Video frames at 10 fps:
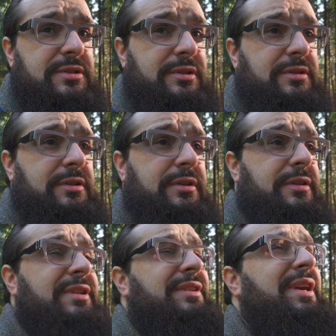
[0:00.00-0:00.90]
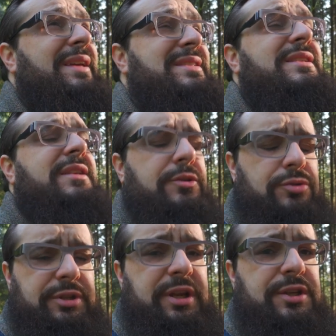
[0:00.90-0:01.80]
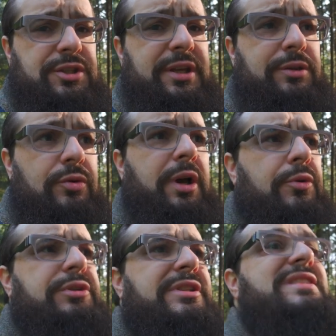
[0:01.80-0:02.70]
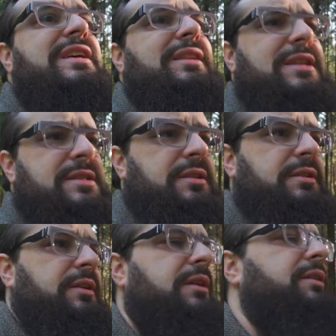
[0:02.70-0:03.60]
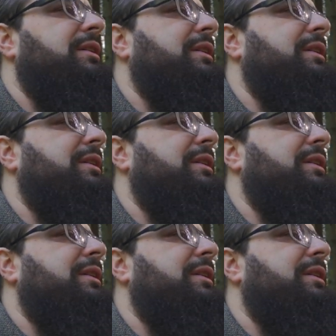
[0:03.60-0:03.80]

э, не о цене идет речь, да, но какой-то ценности этой. Да?